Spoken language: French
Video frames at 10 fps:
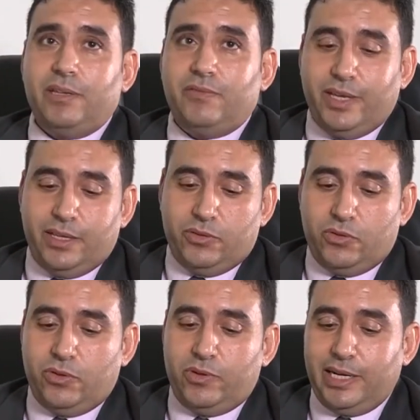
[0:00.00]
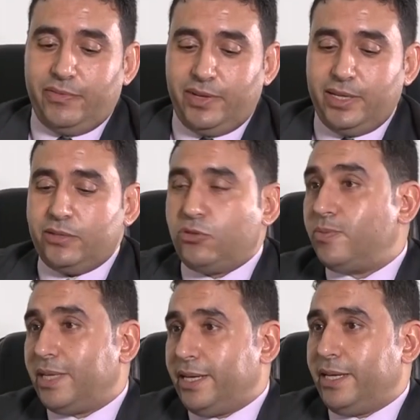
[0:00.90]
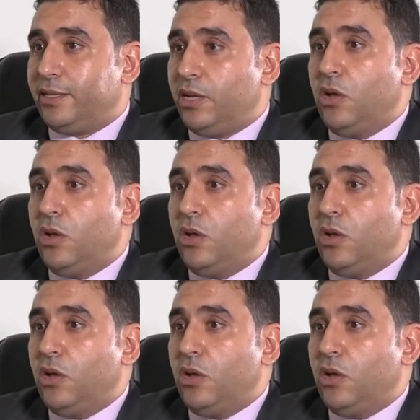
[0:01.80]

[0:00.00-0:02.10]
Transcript: Ils viennent de l'Afrique subsaharienne.